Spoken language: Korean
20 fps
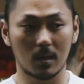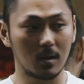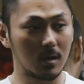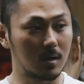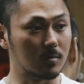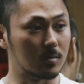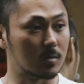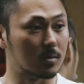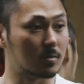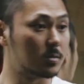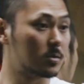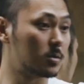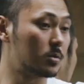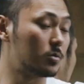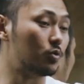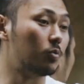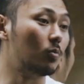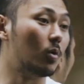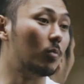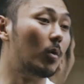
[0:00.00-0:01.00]
한번
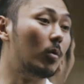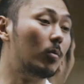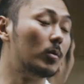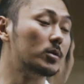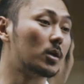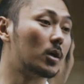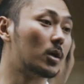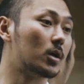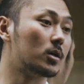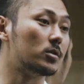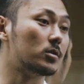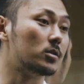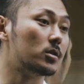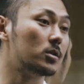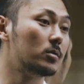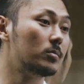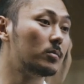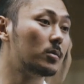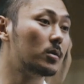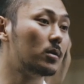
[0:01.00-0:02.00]
종목 뭐뭐 생각하세요
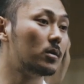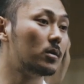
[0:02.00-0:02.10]
지금?